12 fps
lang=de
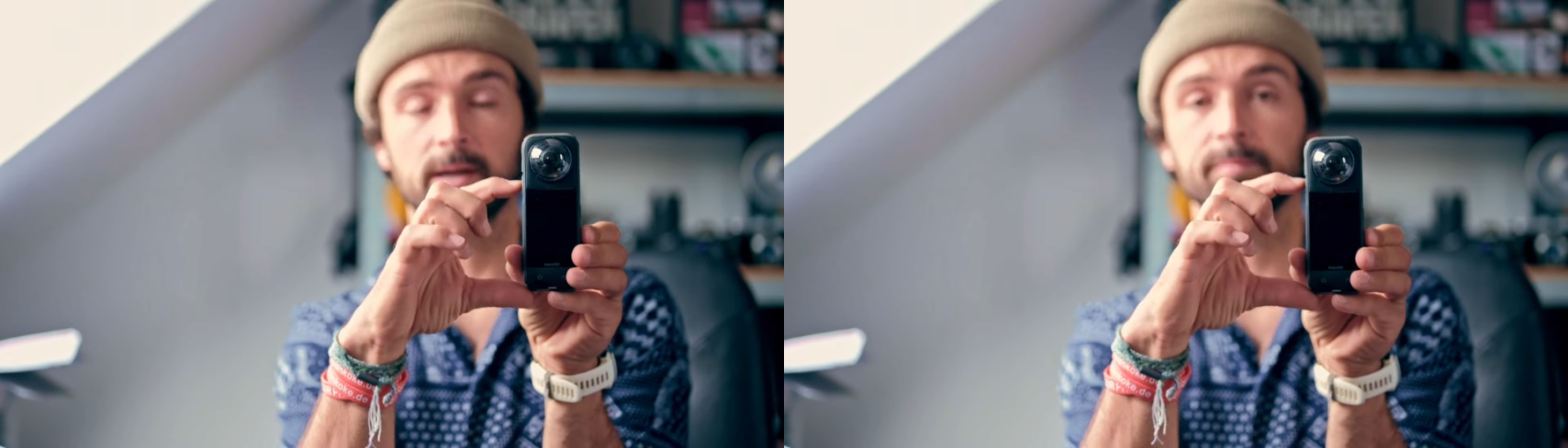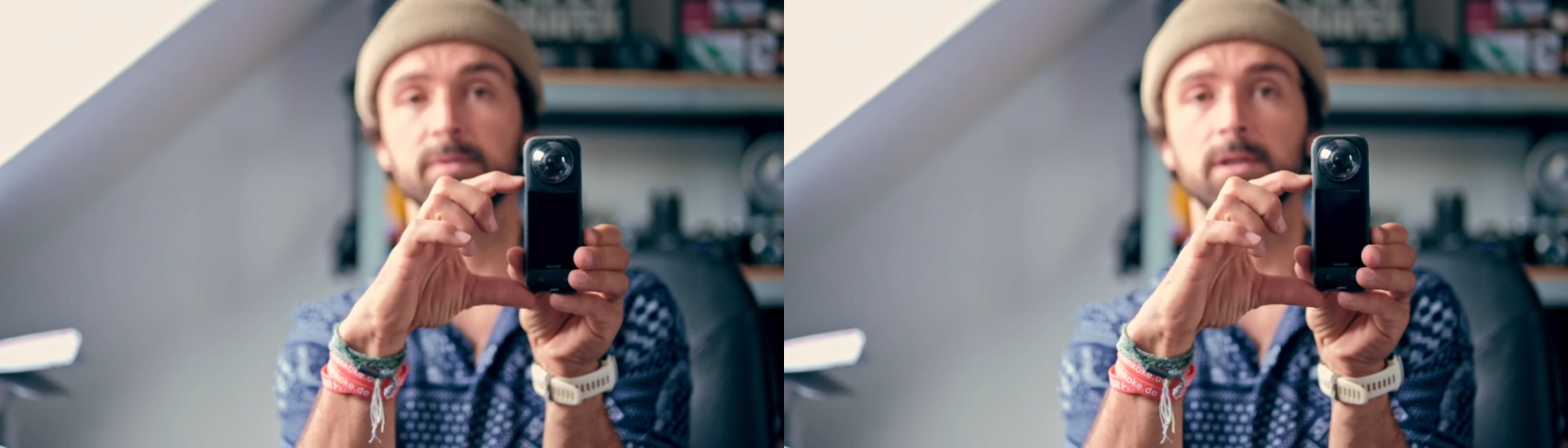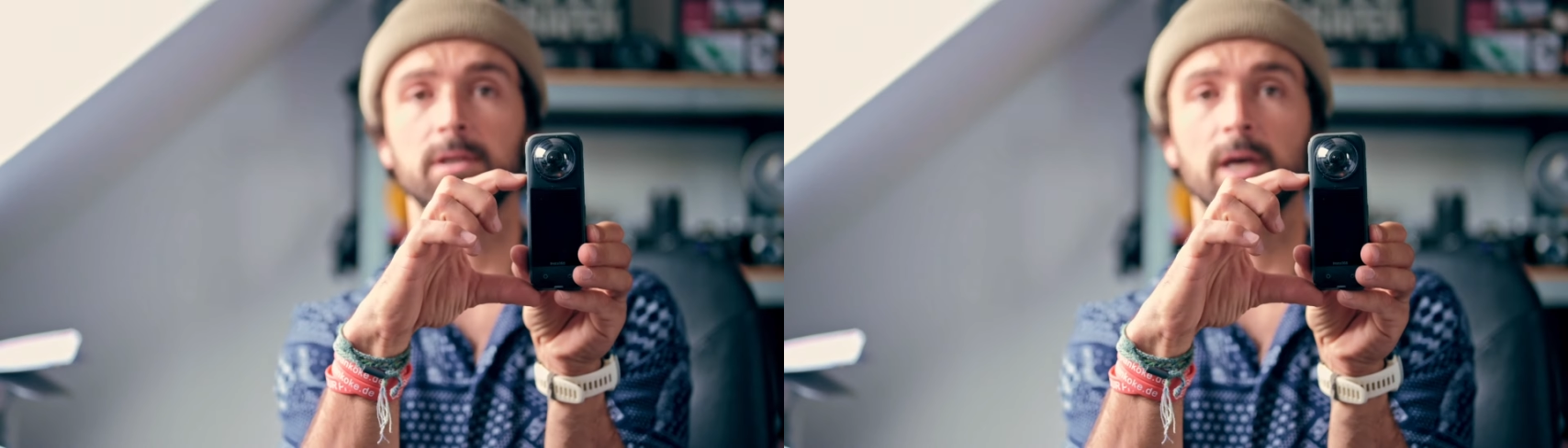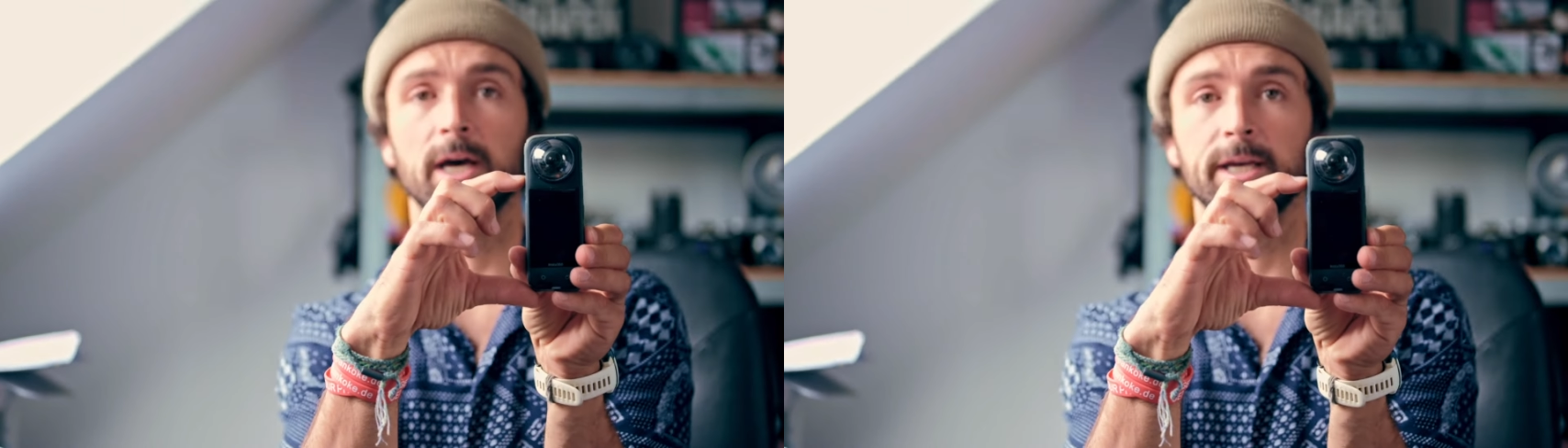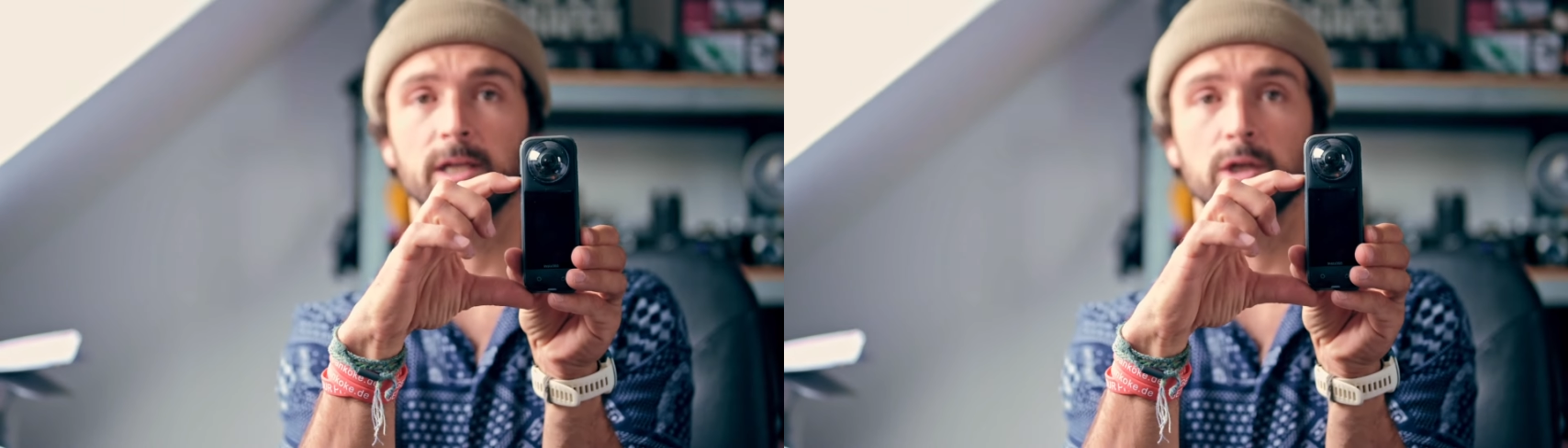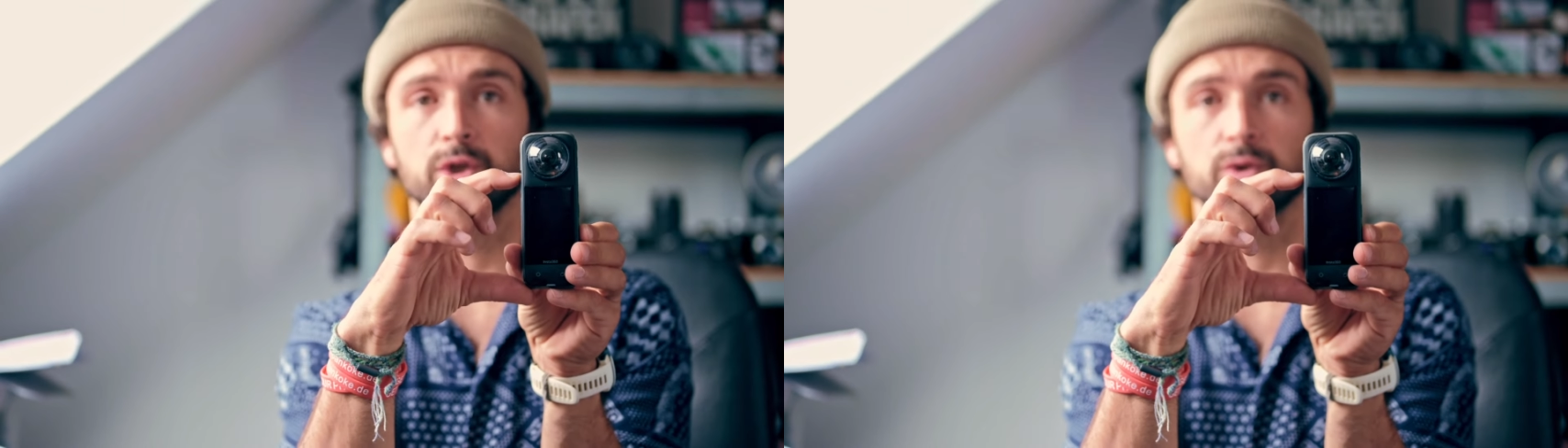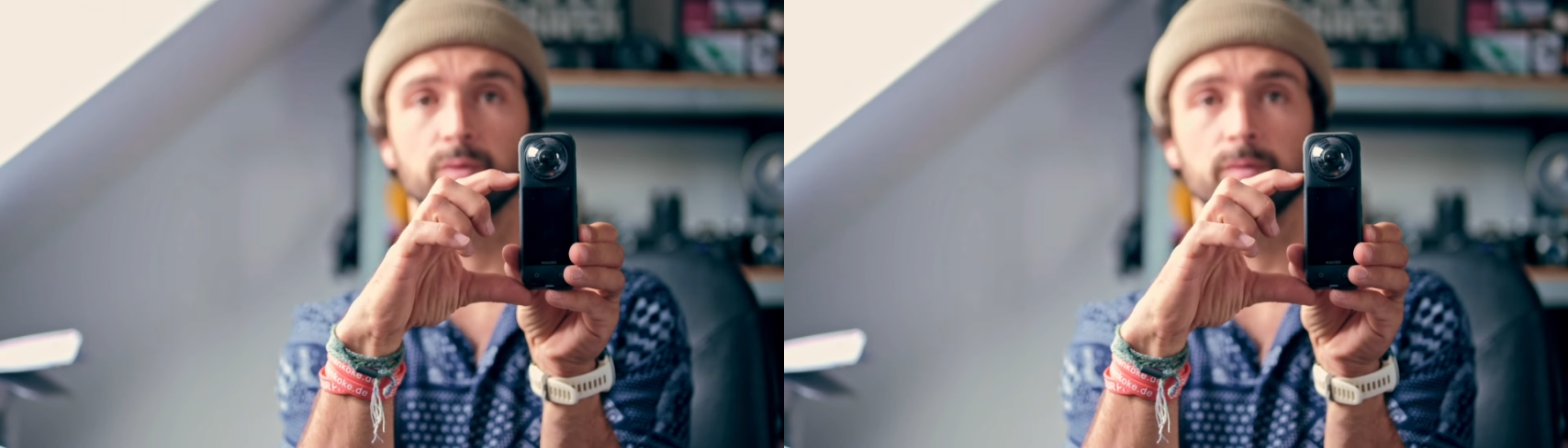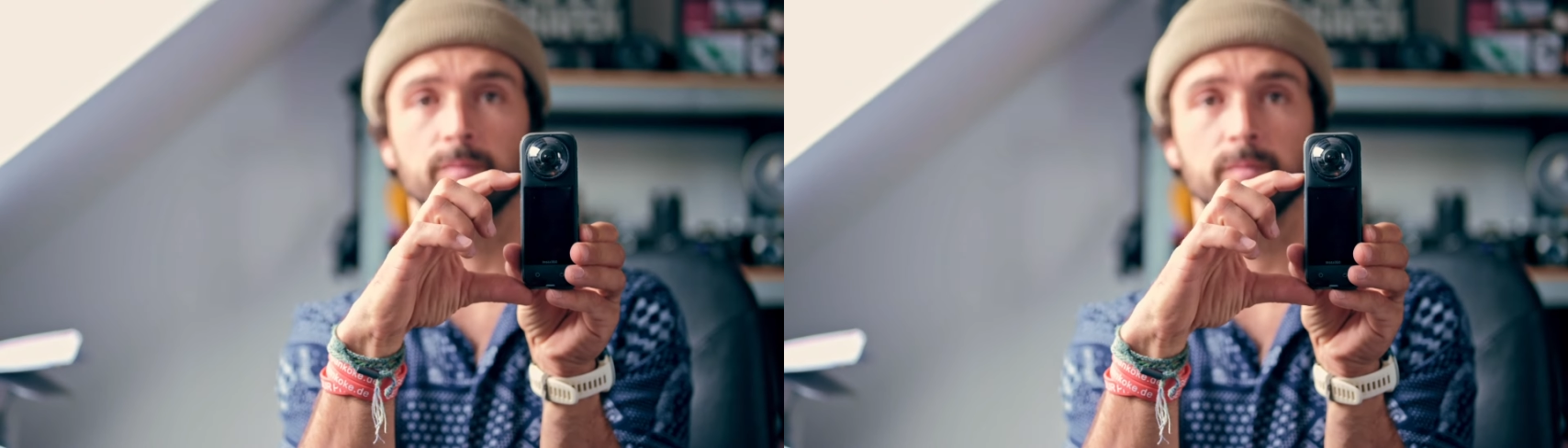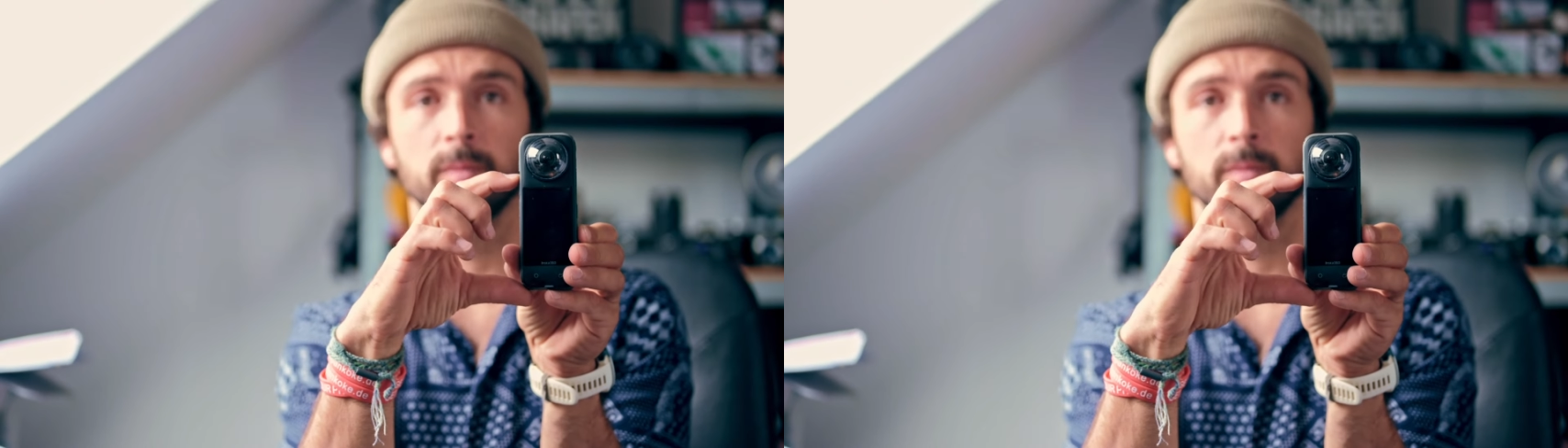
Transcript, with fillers: habt ihr hier eigentlich schon.